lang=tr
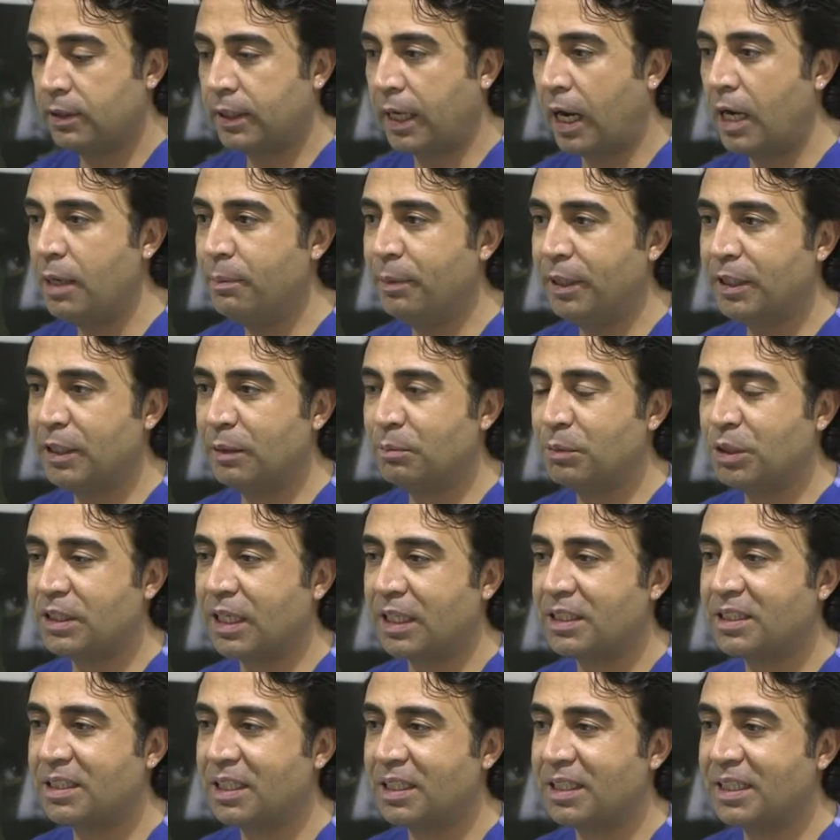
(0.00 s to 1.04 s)
kaybedilmiş
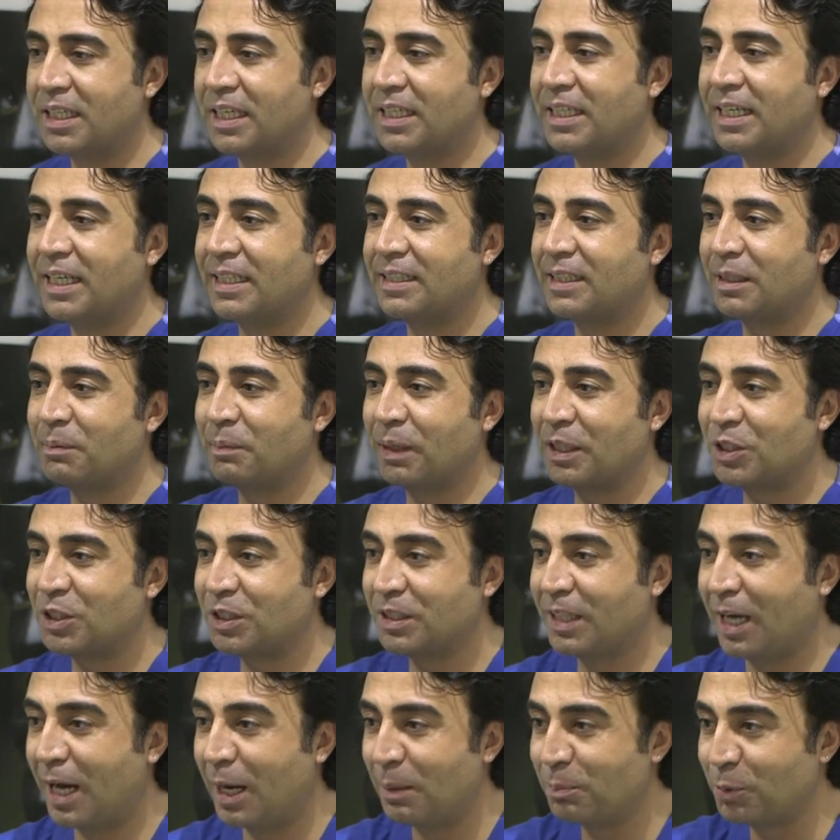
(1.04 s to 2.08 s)
saçları geri getirmek
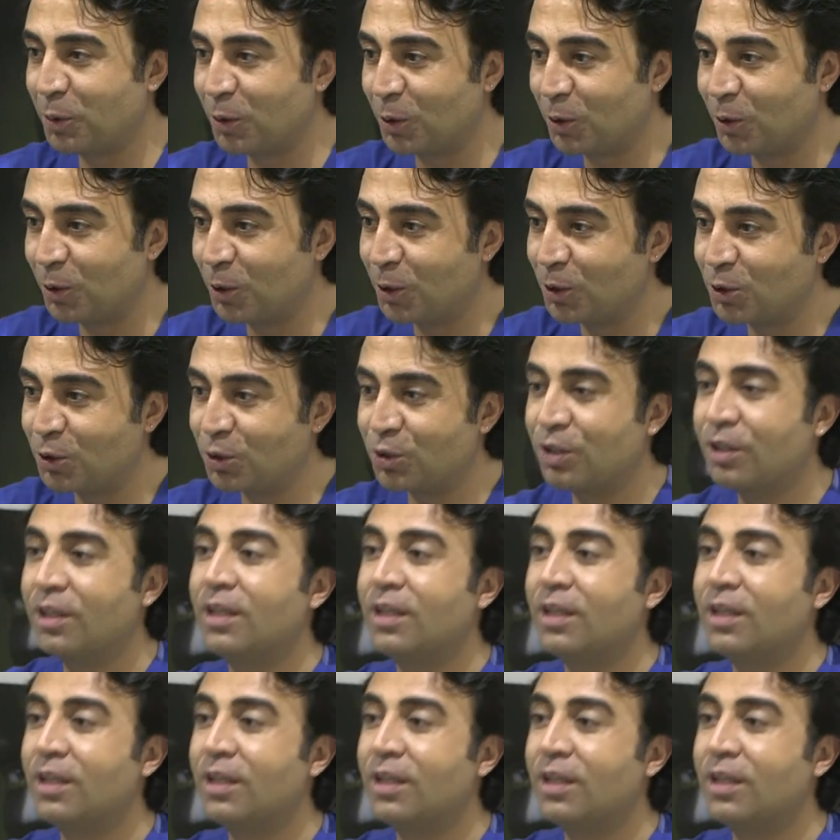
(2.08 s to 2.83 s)
için ne yapıyoruz?